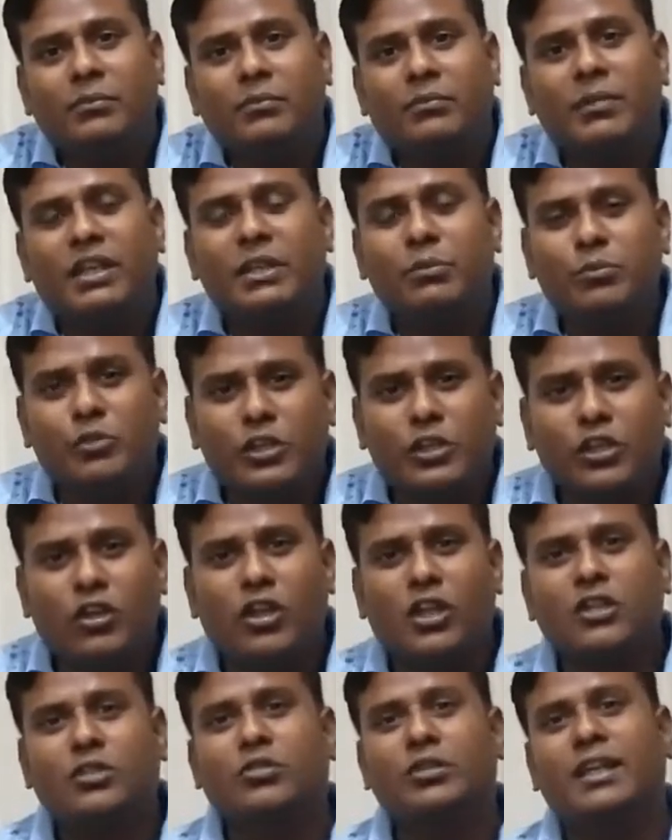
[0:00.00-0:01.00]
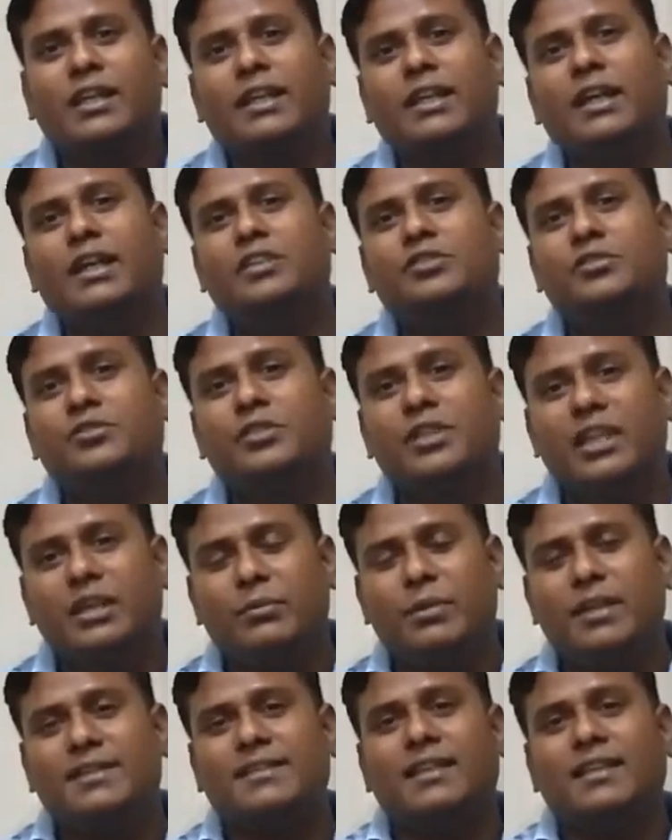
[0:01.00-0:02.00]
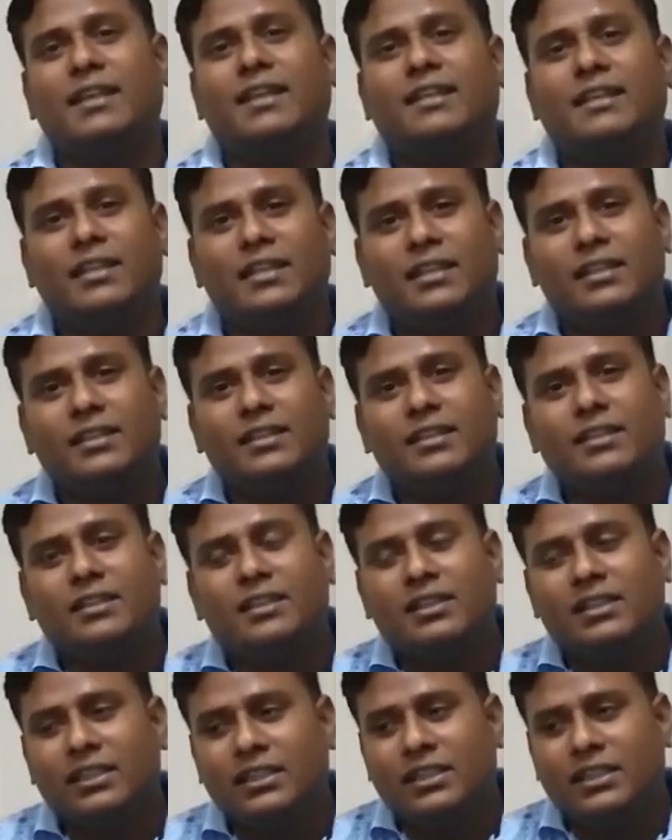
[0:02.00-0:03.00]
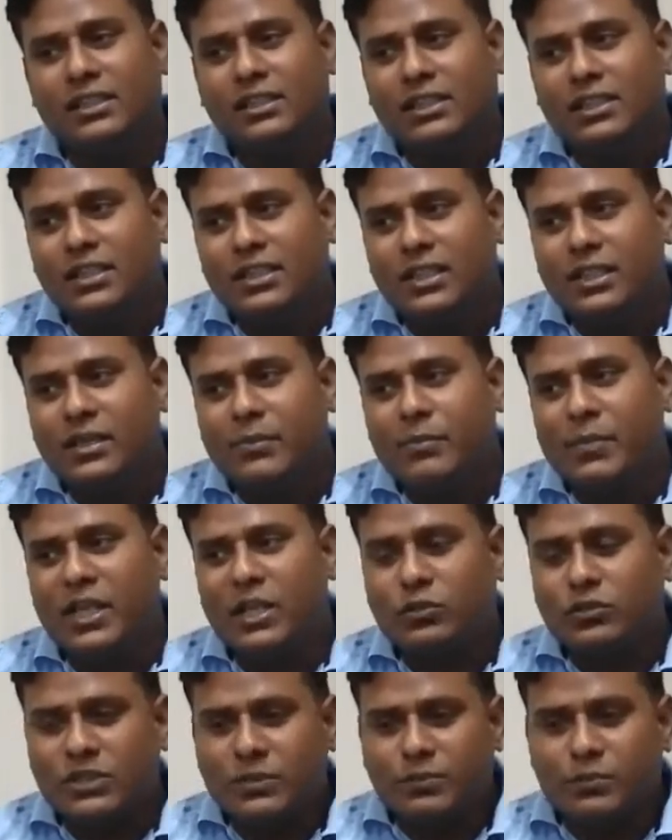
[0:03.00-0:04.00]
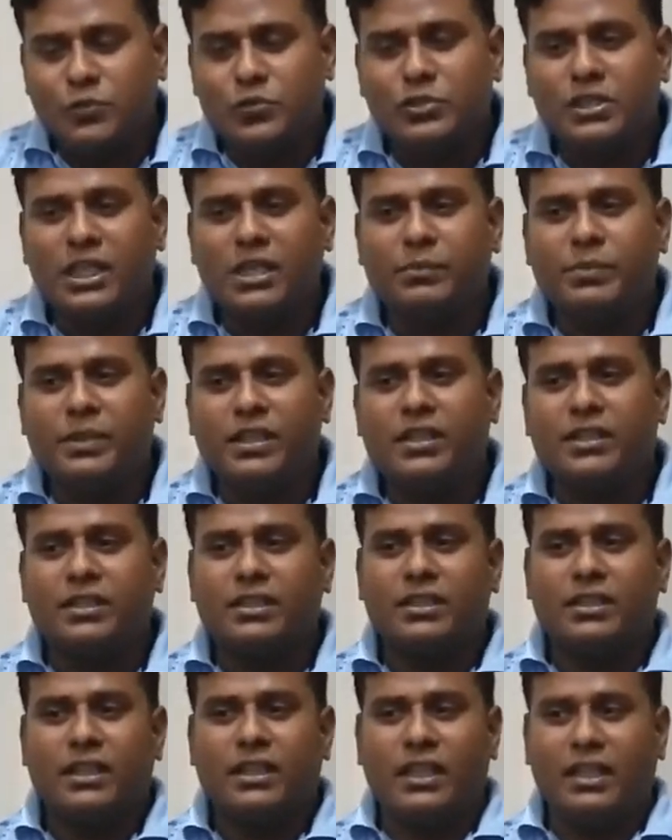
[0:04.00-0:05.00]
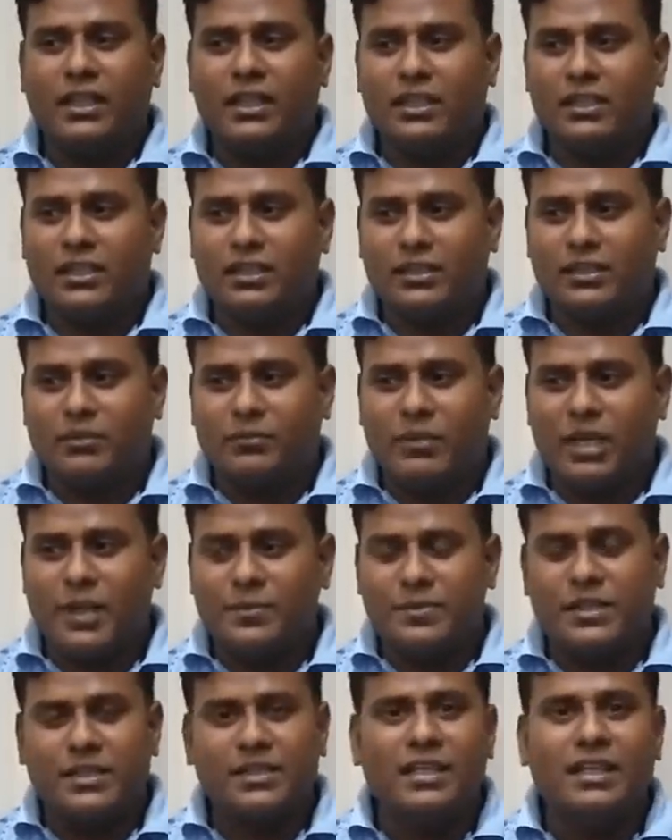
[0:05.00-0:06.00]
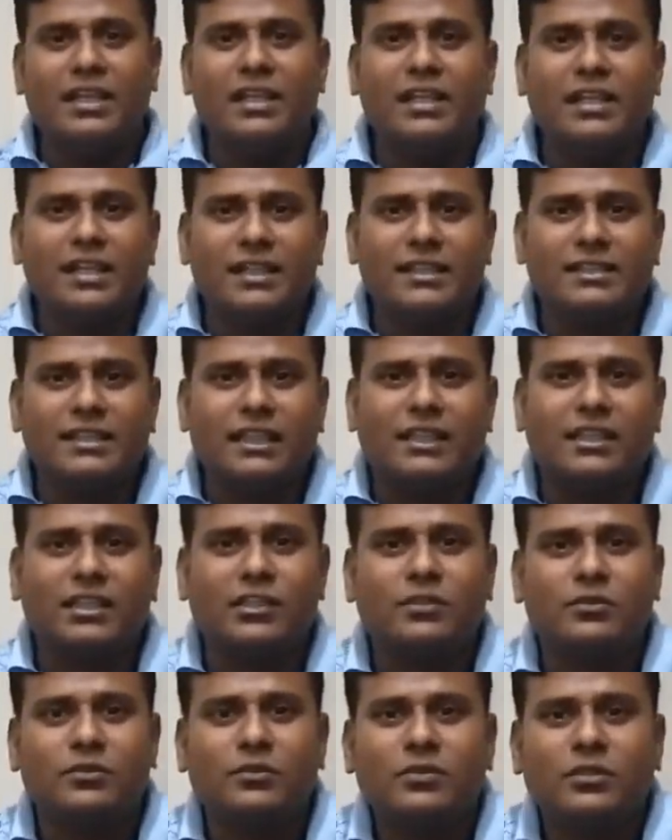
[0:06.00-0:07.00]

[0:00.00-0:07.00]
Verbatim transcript: मैंने एक बूढ़ी औरत को देखा जो दिए बेच रही थी मेरे उससे पूछने पर कि मैं आपसे दिए लेना चाहता हूँ